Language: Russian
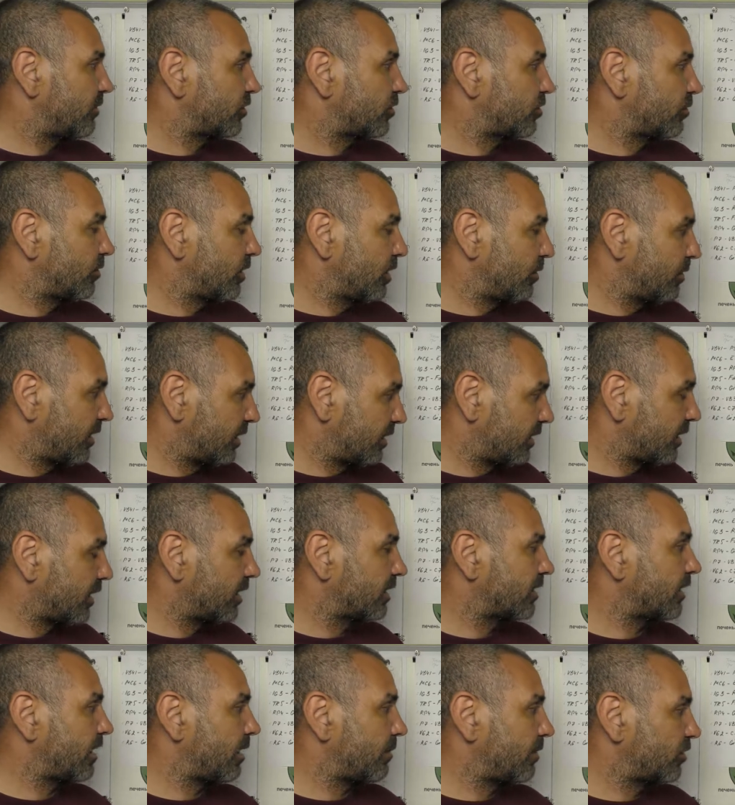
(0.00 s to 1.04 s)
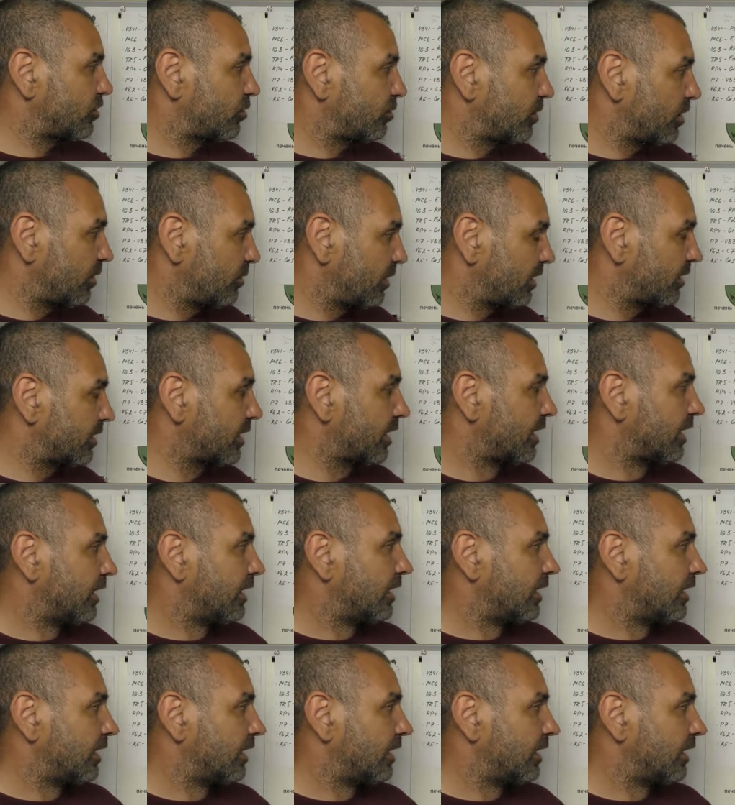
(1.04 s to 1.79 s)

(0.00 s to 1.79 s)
потом элемент огня, потом элемент